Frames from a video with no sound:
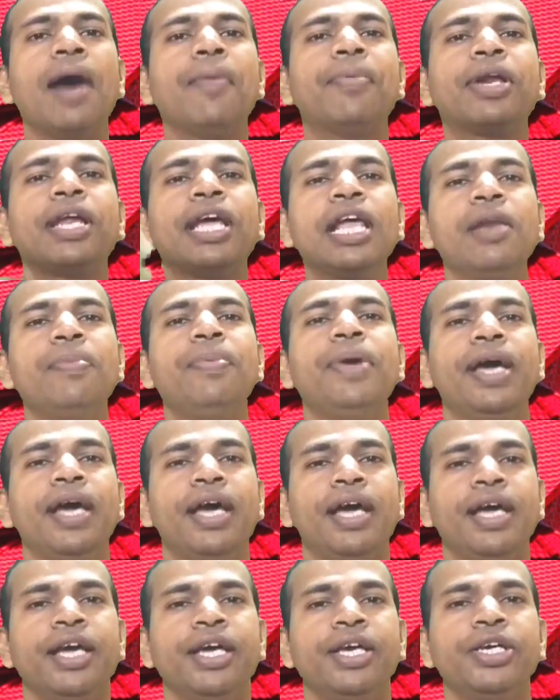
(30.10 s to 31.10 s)
अब रेलवे
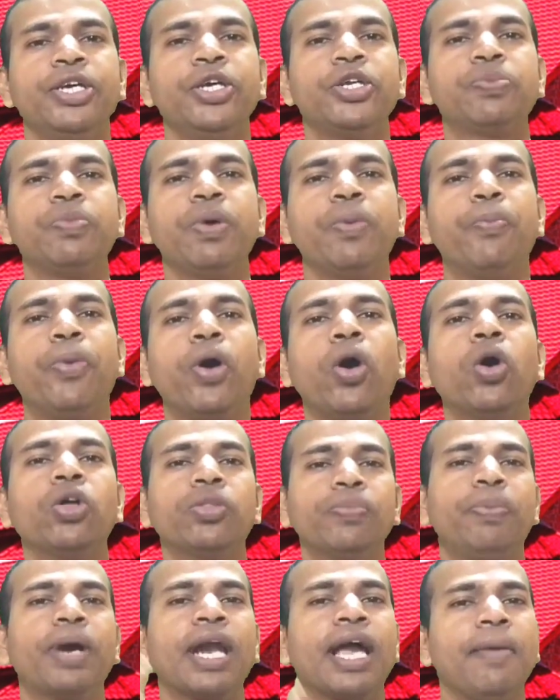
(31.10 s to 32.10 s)
इसमें
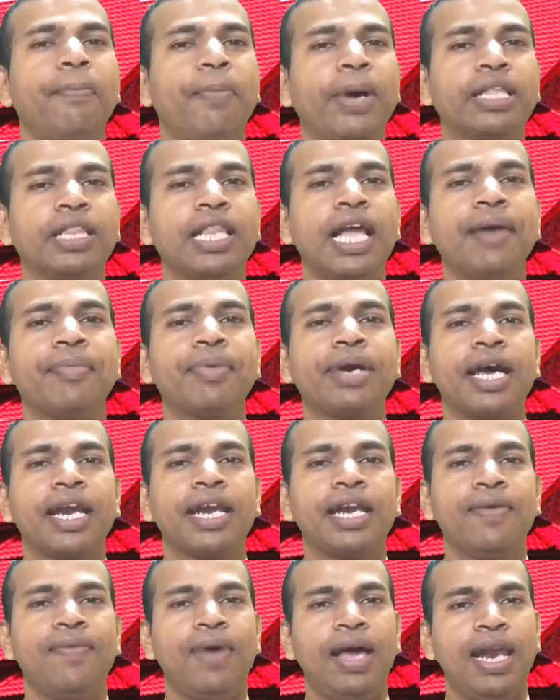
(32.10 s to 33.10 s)
बहुत बड़ा बदलाव
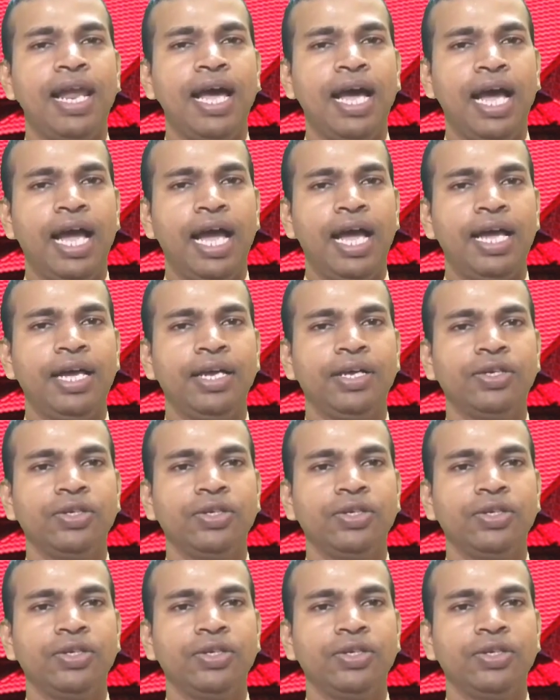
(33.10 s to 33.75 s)
करने वाला है